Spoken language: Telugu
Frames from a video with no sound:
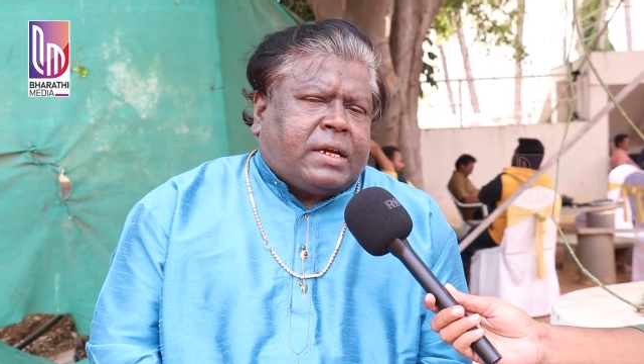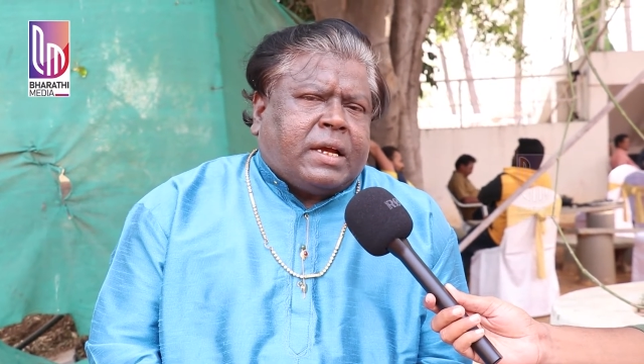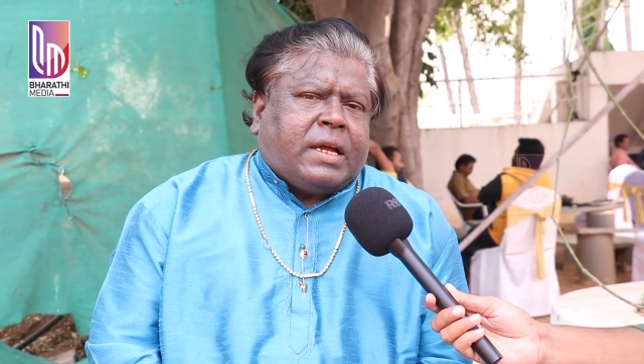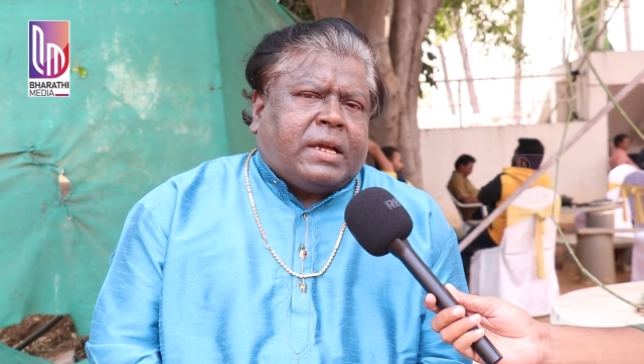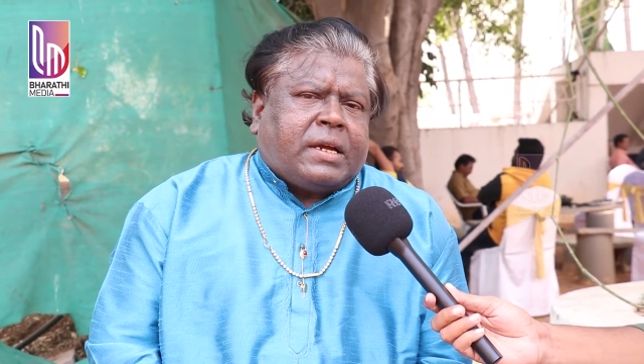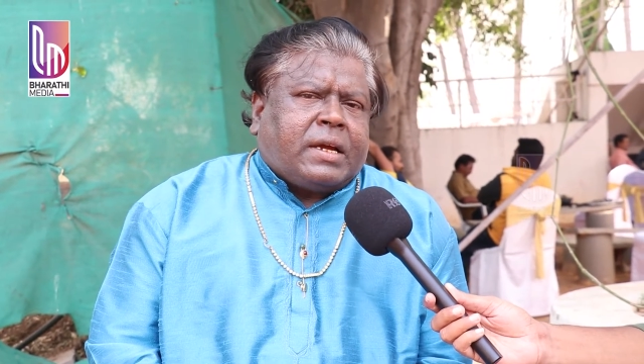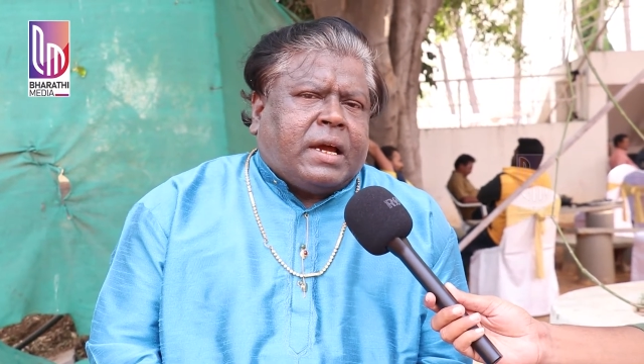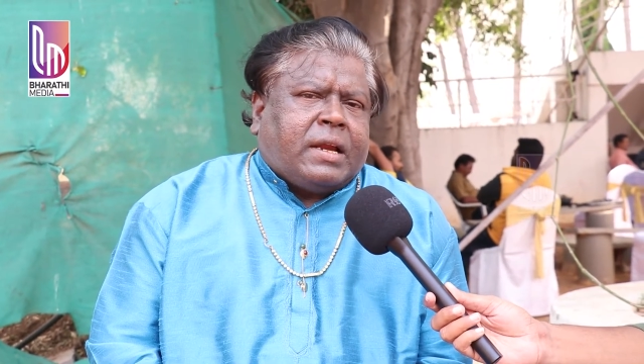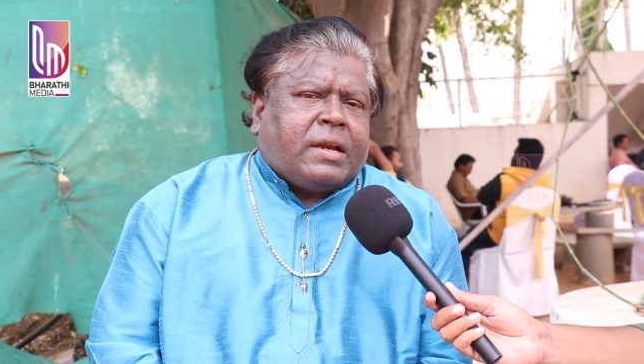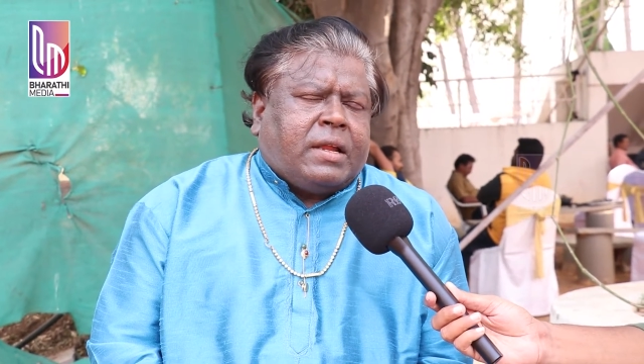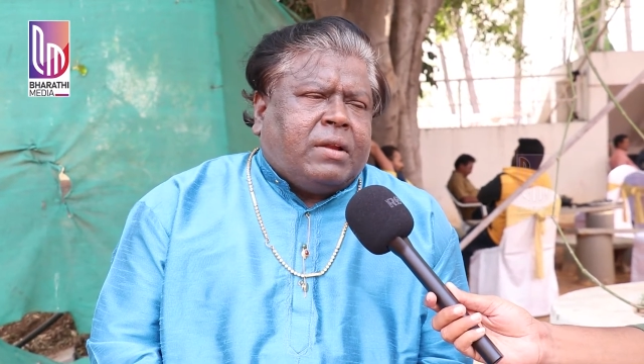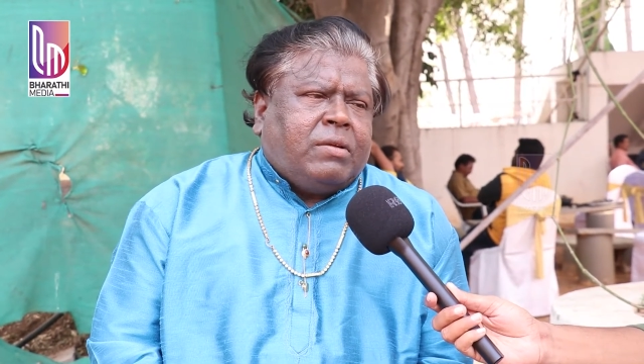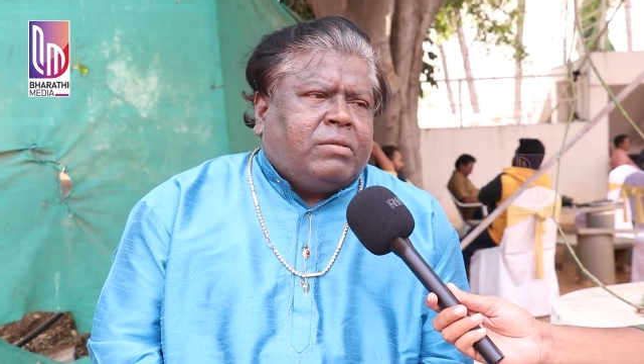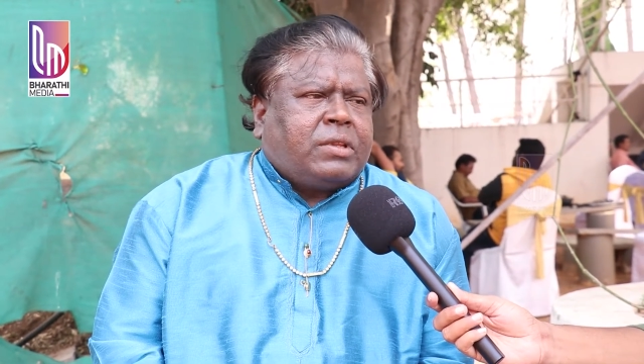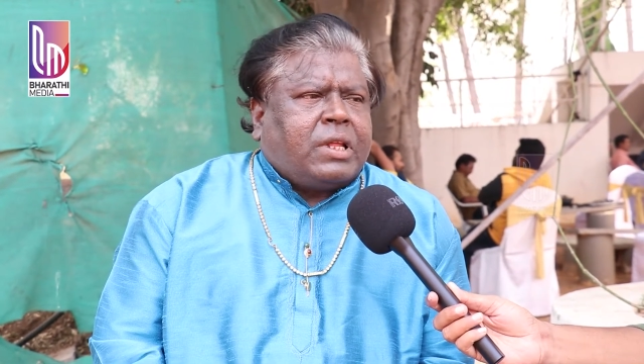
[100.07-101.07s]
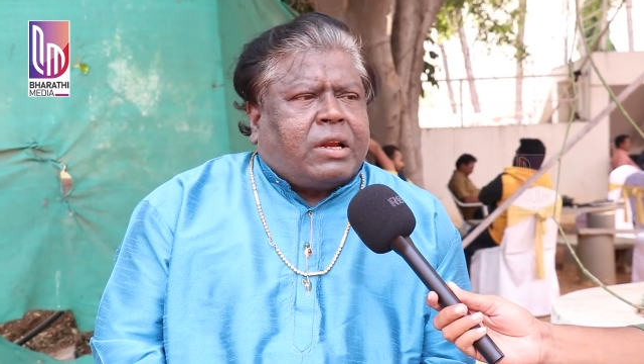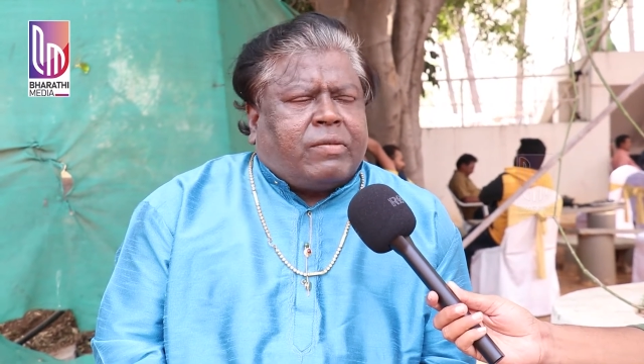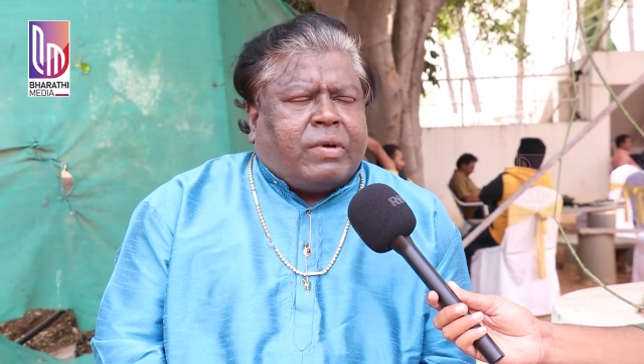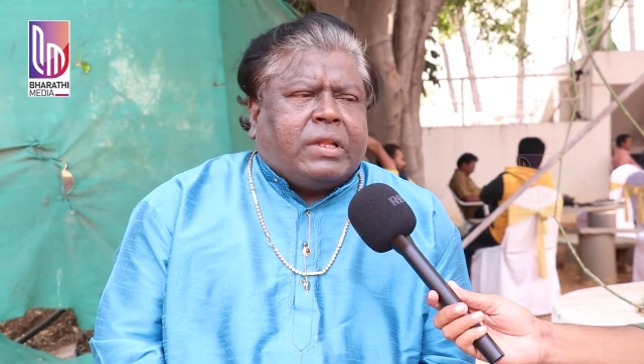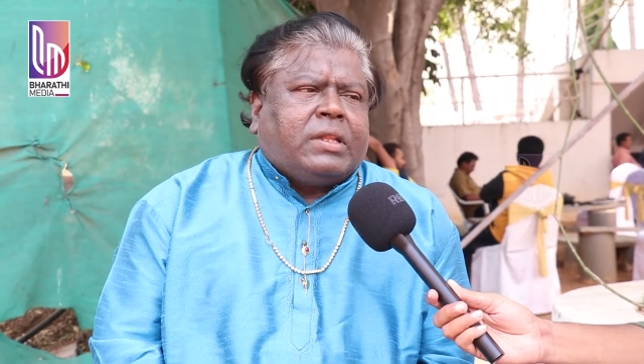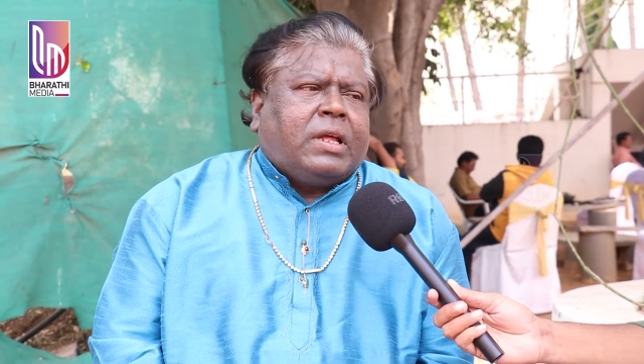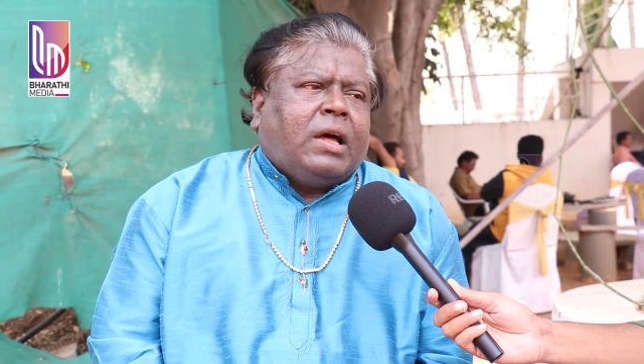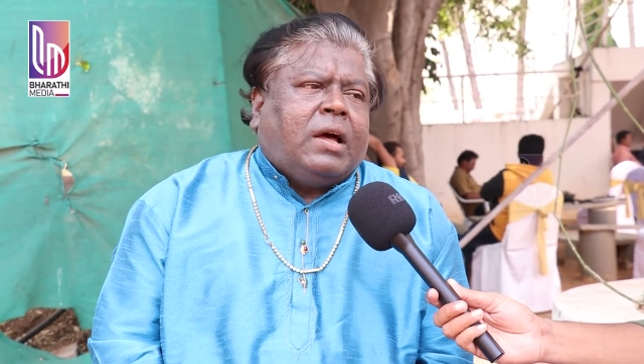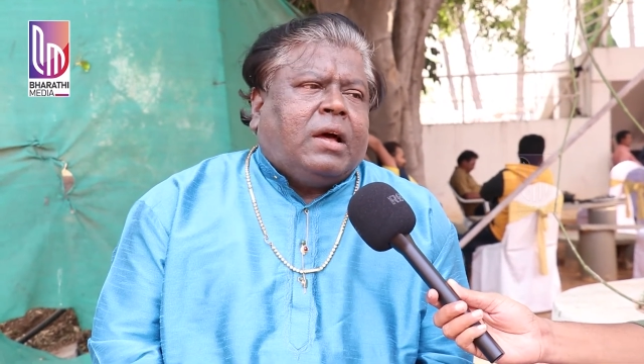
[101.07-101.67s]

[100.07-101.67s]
ఇంకా ఇంకా అన్నారు తర్వాత